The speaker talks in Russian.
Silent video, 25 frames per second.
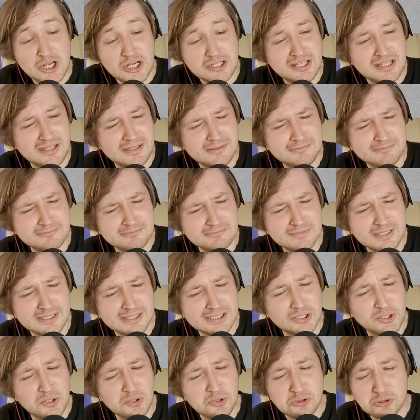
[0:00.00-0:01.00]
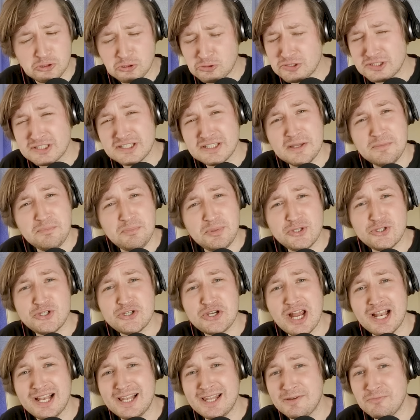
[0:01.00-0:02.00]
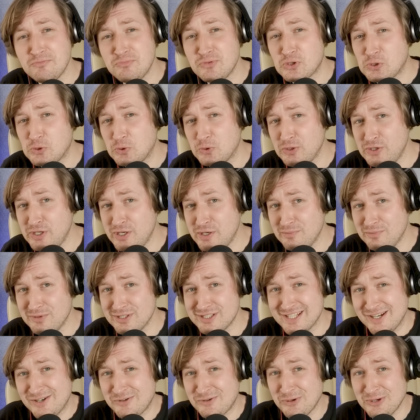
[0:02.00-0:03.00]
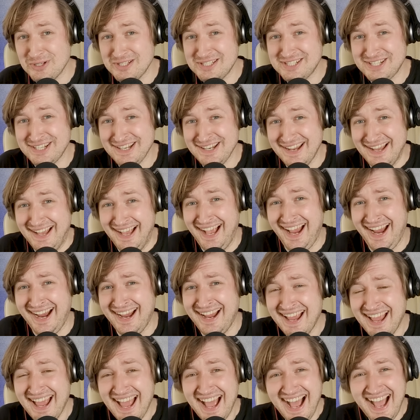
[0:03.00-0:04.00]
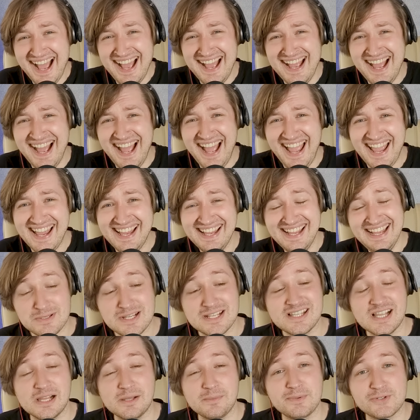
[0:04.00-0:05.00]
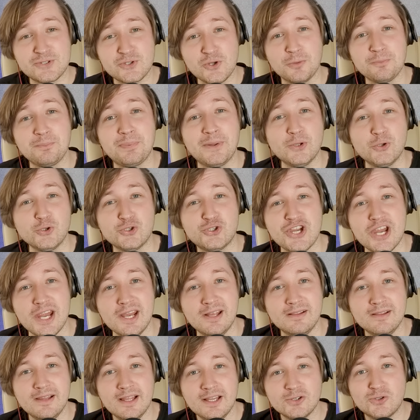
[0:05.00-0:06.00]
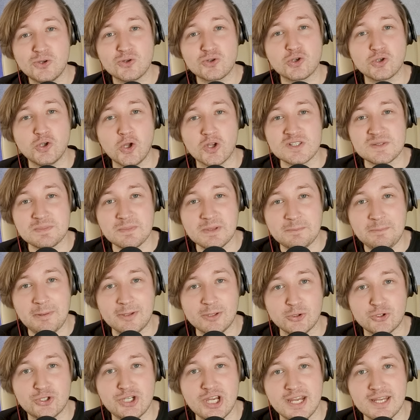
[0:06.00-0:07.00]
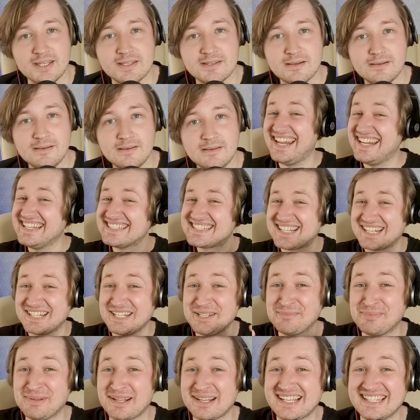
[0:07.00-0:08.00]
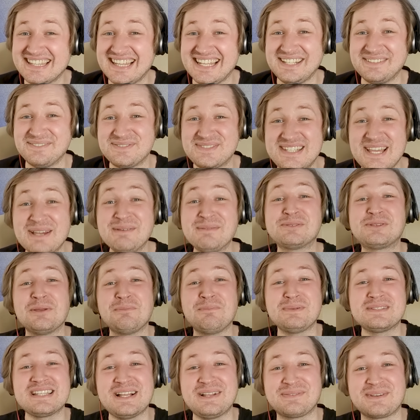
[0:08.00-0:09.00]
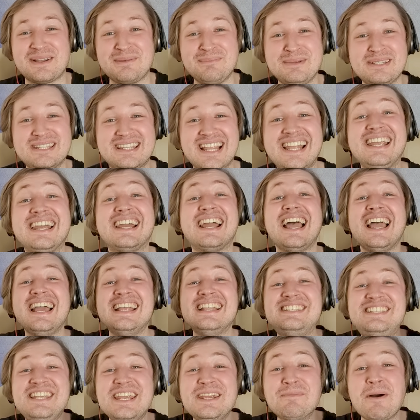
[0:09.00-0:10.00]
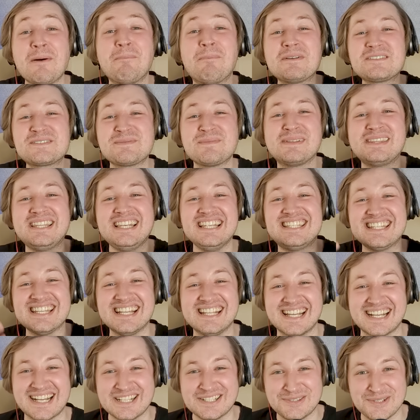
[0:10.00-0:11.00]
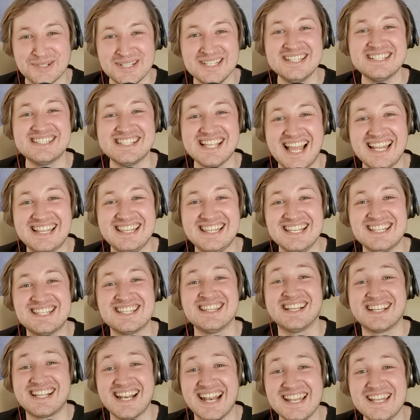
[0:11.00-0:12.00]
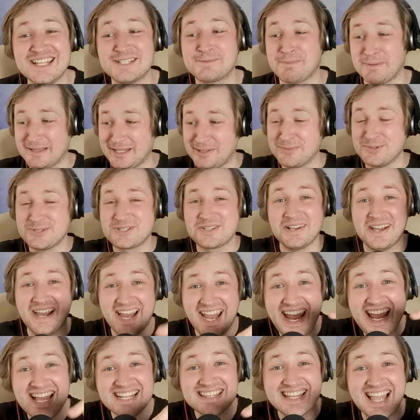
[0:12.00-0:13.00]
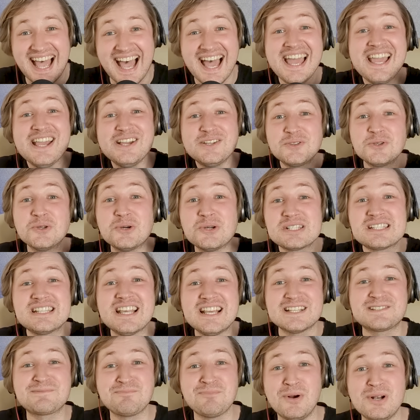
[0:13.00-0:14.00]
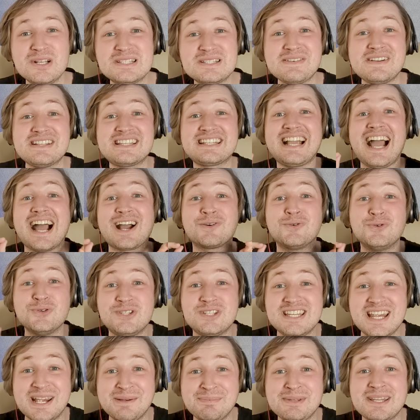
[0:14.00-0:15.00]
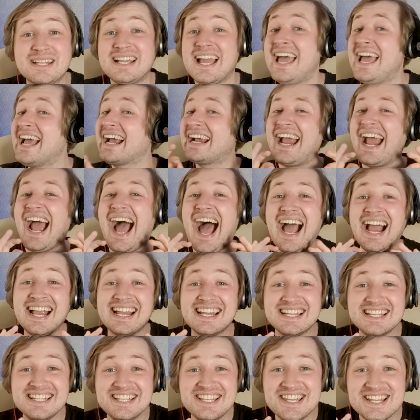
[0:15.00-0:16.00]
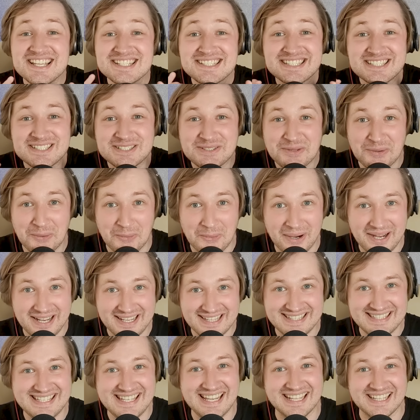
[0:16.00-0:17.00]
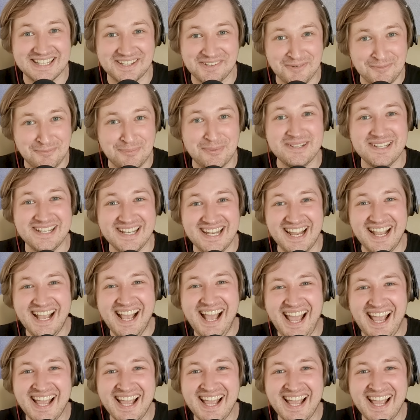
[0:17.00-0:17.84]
И как-то на такой грустной, печальной мелодии мы закончили. Я бы сказал бы, что он получил то, что должен был получить. Я искренне благодарен всем, кто писал в комментариях, Дима, посмотри чела, который не знает личных границ, потому что это нужно использовать как учебник, как не стоит делать. Вы поняли?